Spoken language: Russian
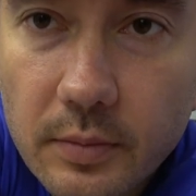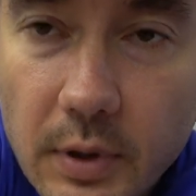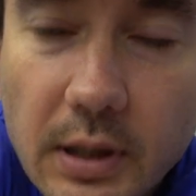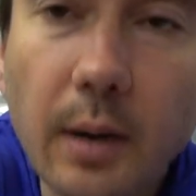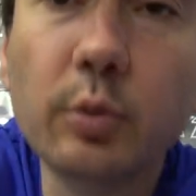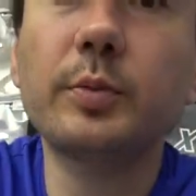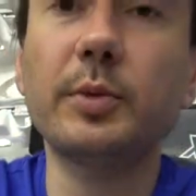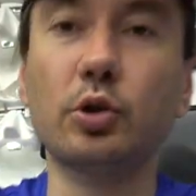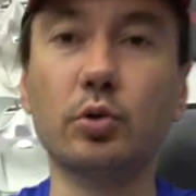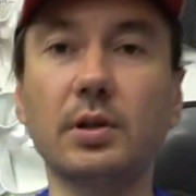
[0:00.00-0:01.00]
нога будет
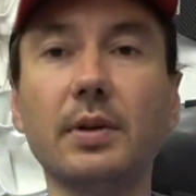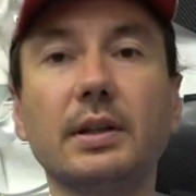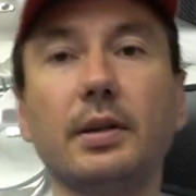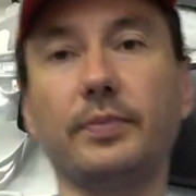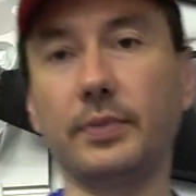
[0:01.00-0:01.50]
меньше уставать,